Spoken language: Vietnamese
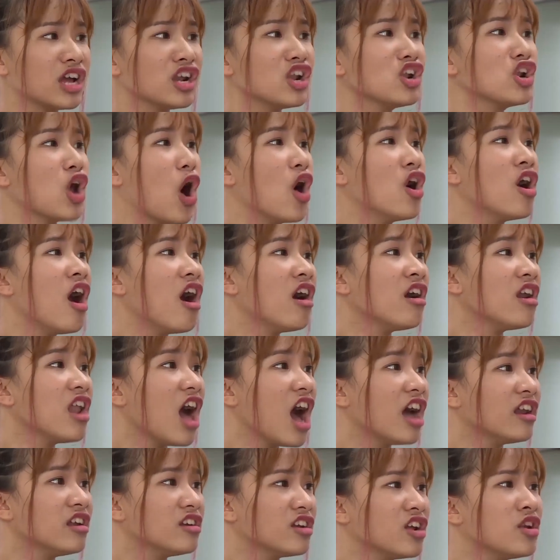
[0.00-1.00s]
cái nó nổi hứng
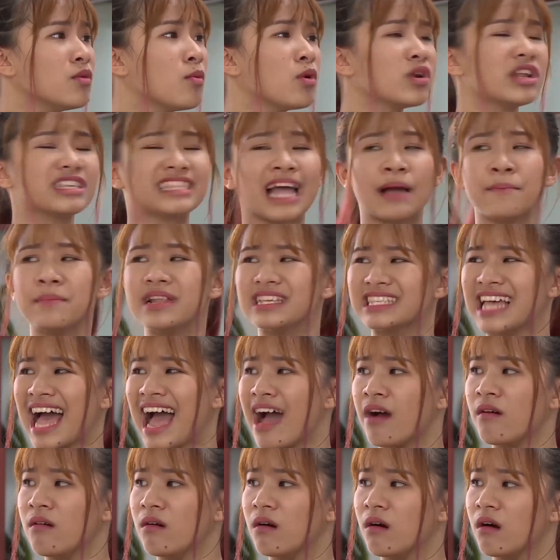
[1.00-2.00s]
lên nó muốn đi tắm là
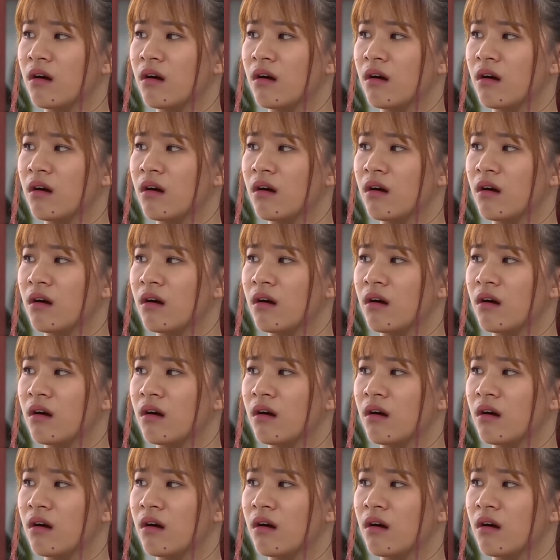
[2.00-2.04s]
sao